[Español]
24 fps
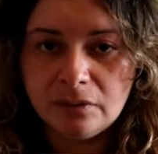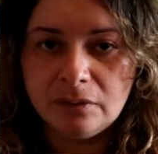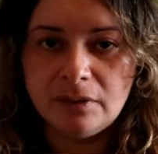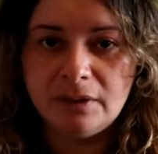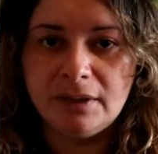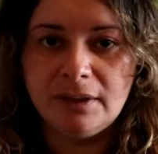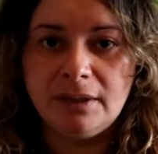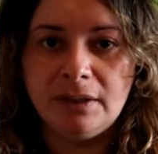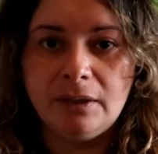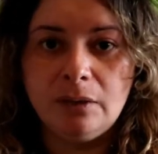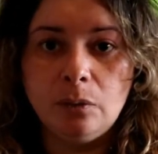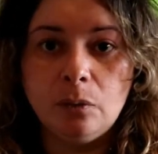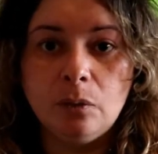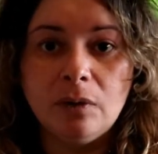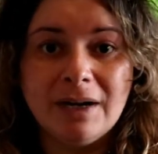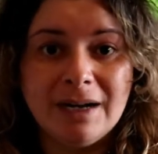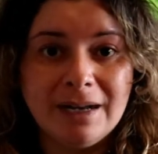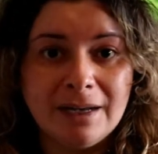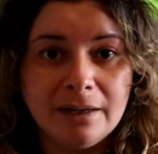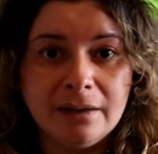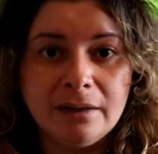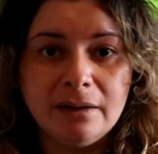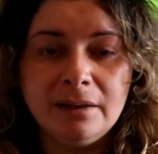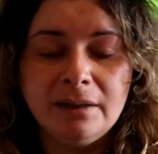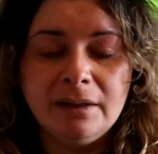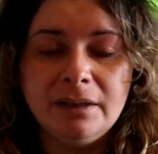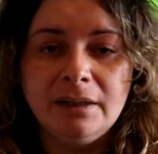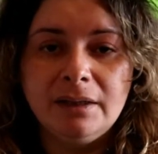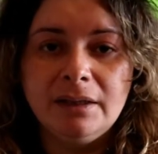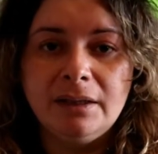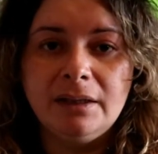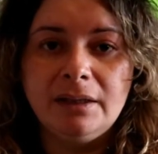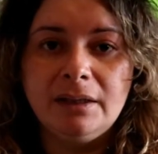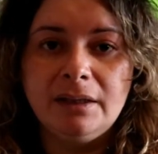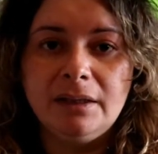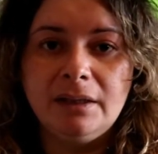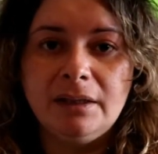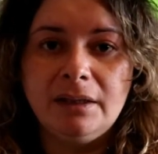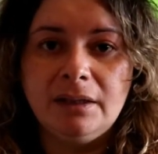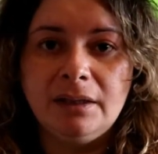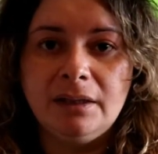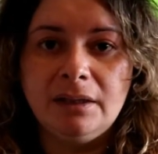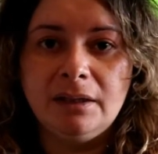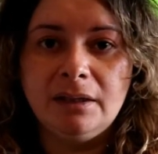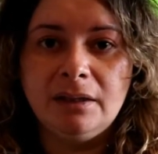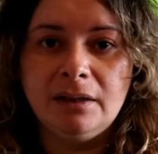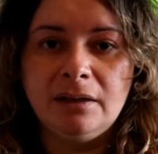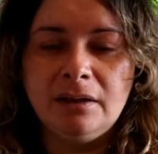el lugar
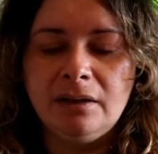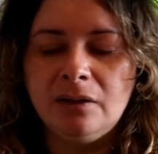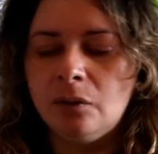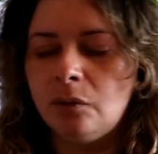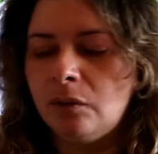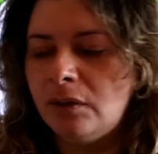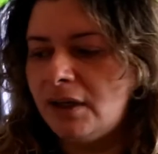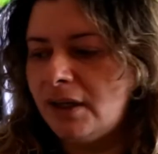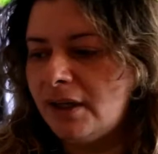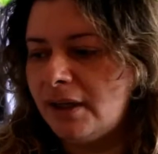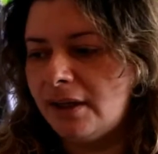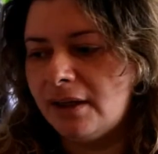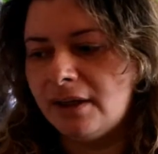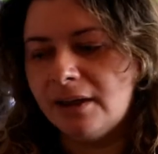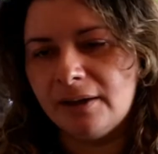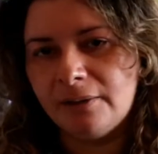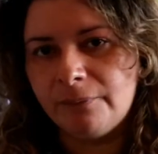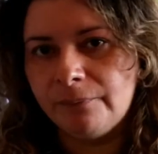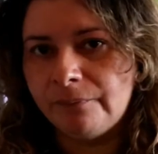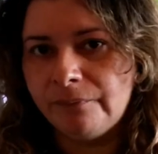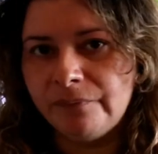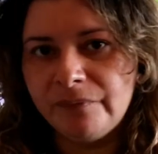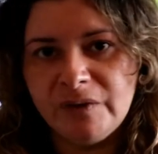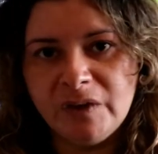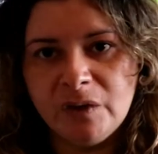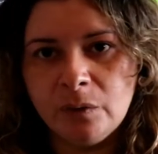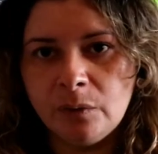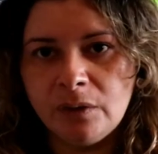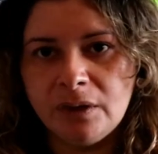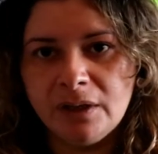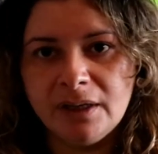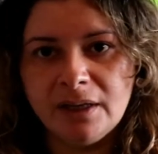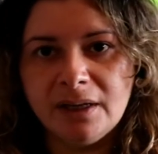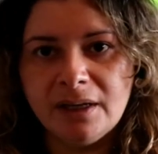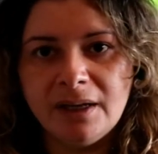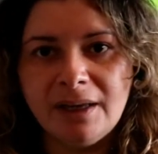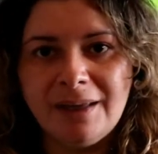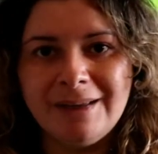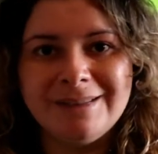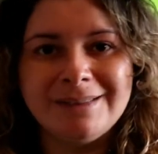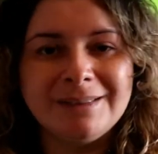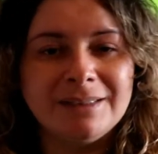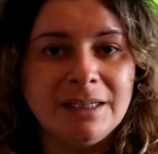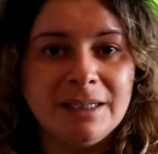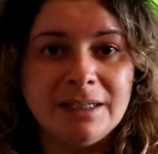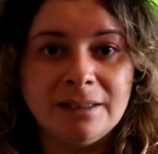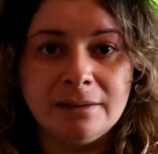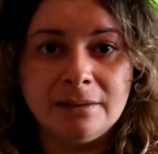y ninguna queja. Ninguna queja,
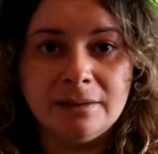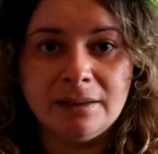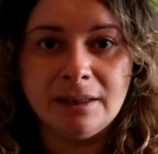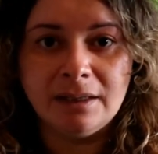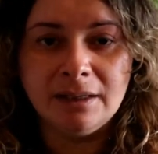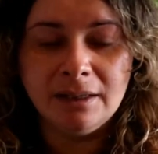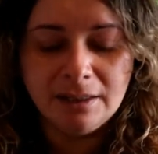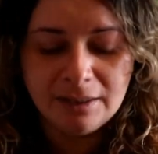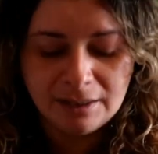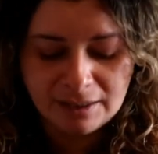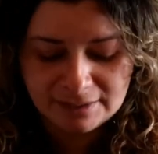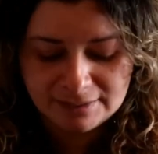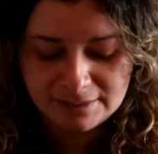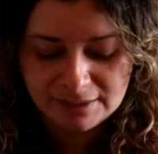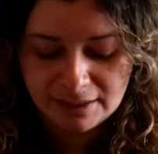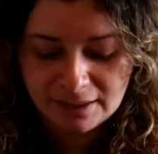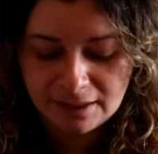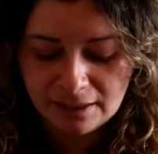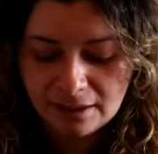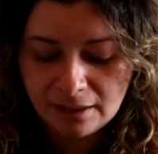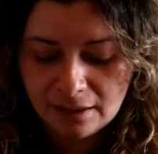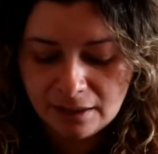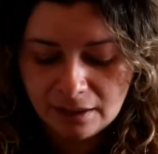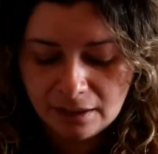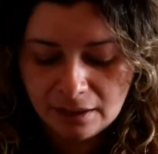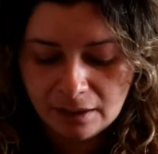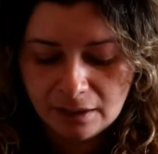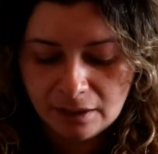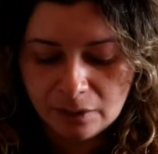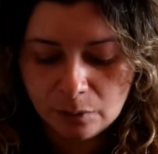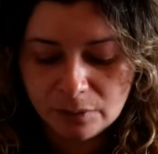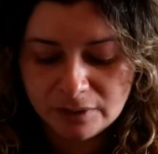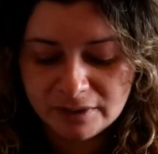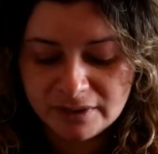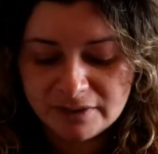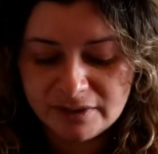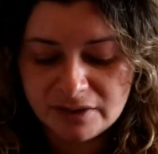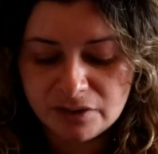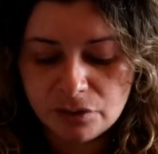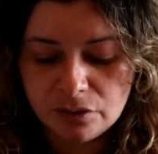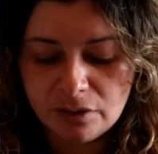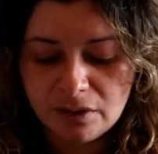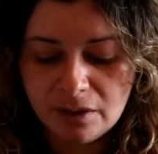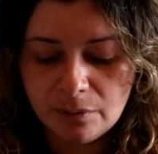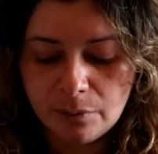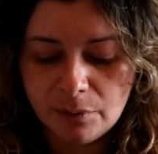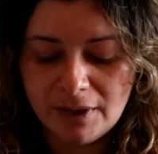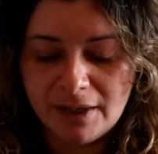excelente. Así que acuérdense,
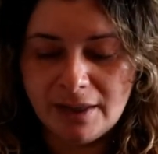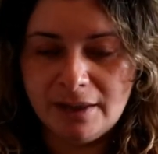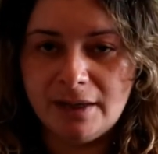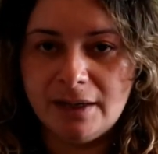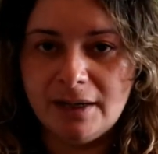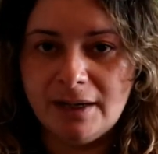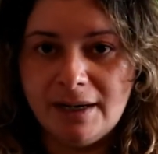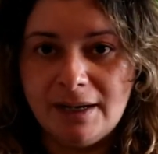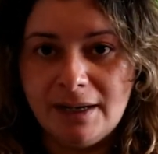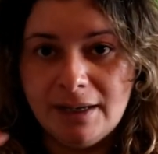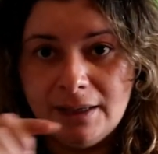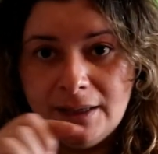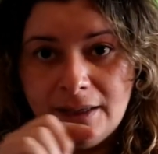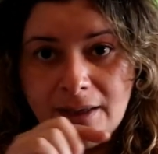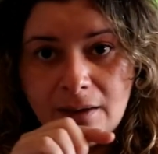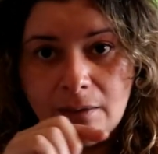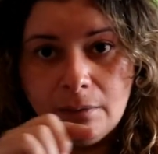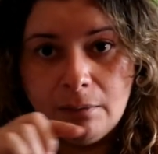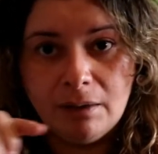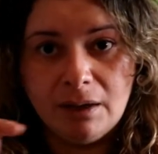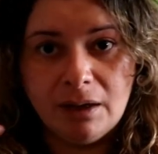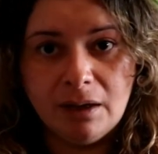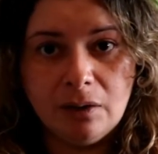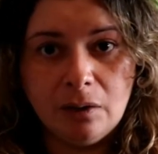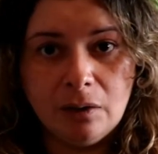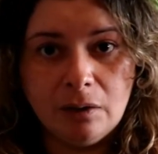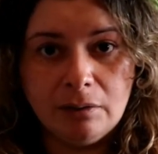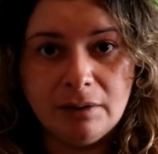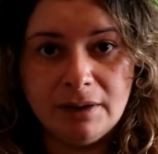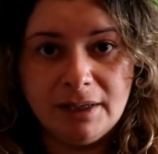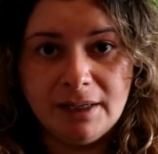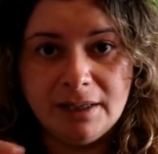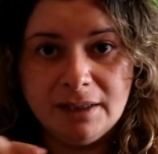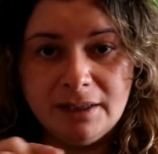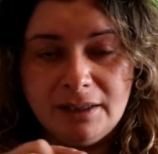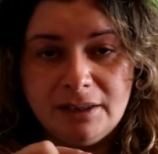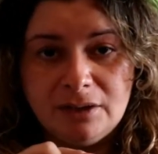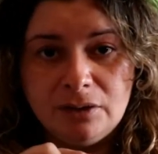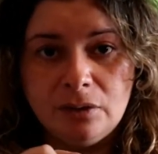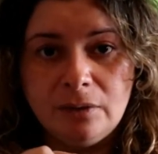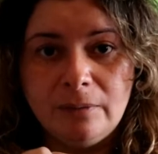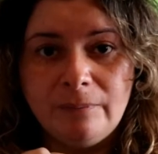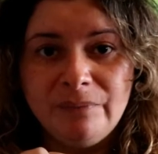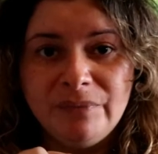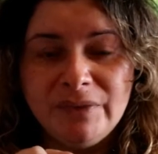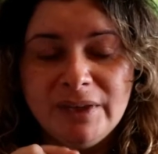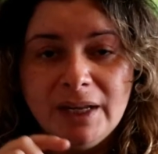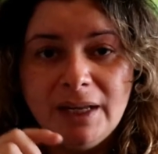yo les voy a dejar aquí abajo, ahora
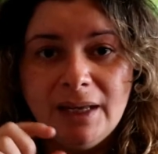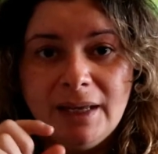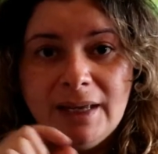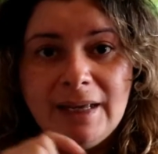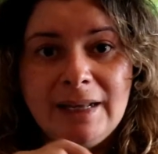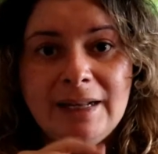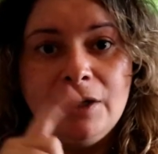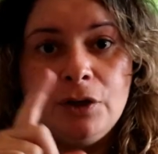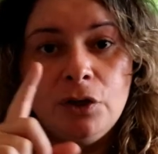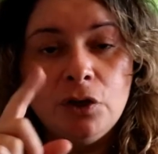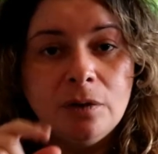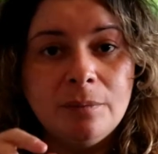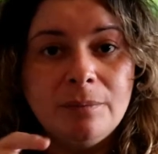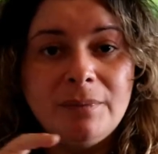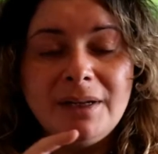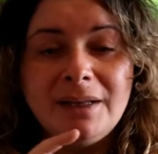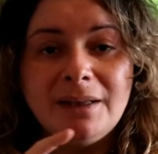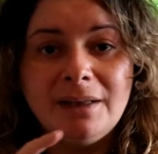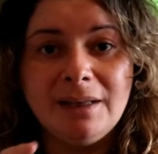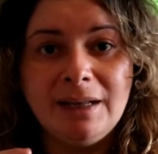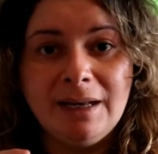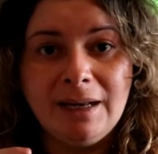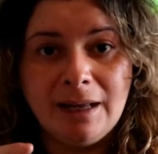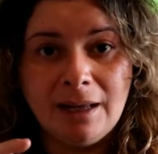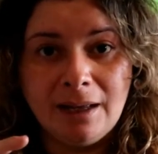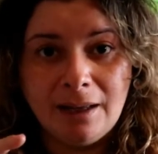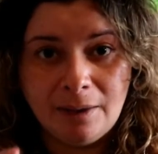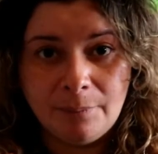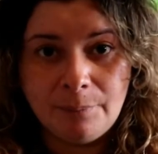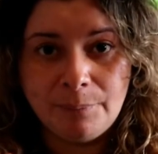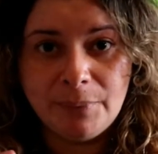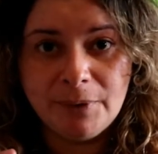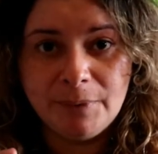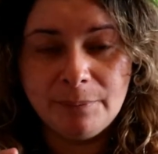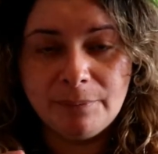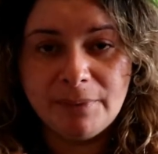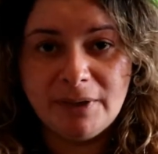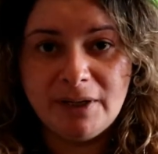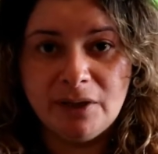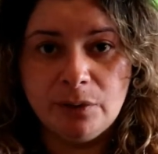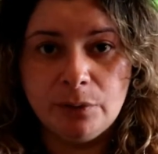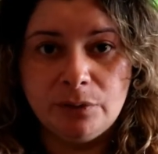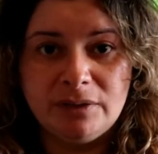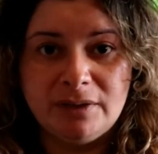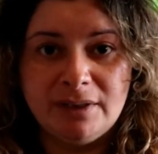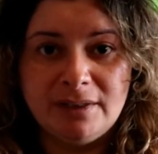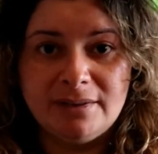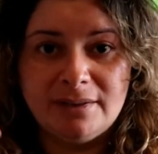escrito, el nombre de la app para que
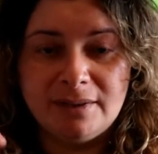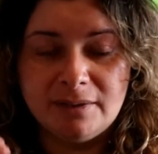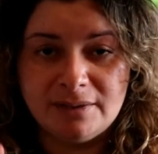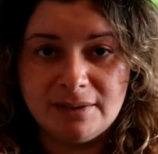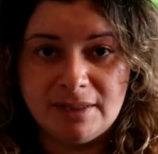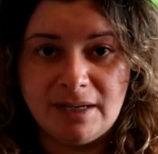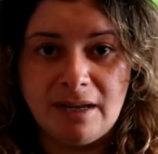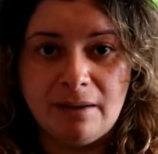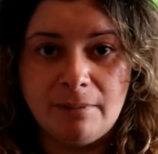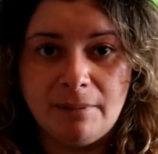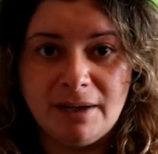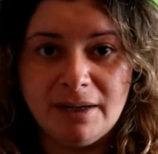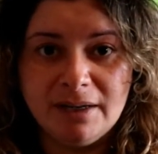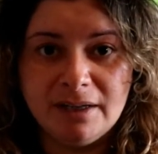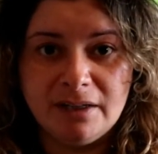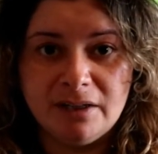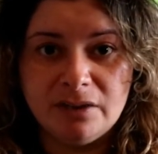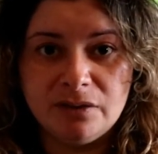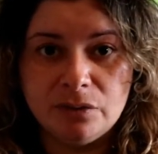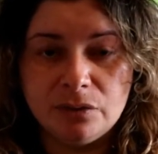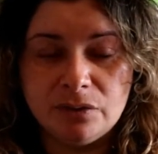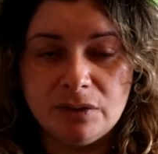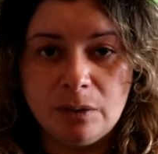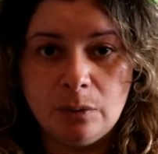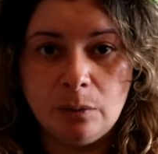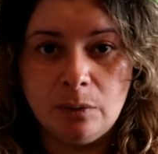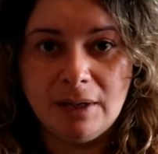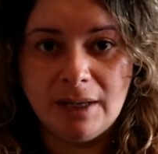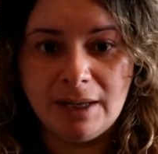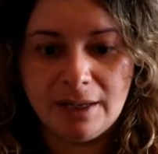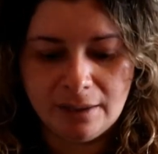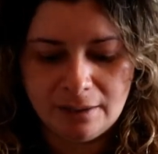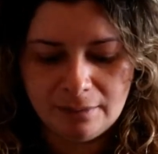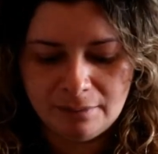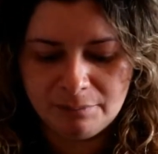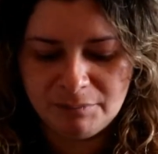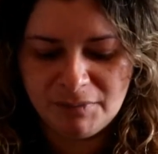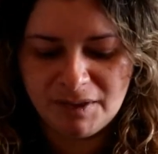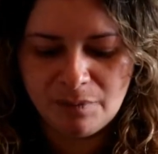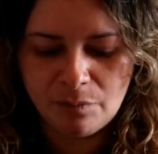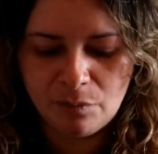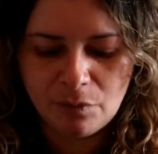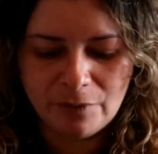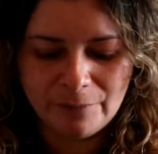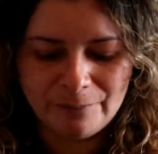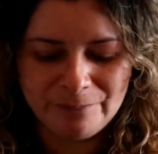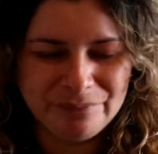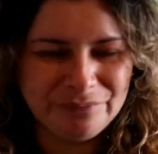ustedes se la bajen en su celular
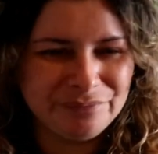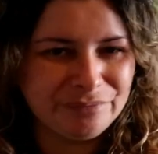mismo.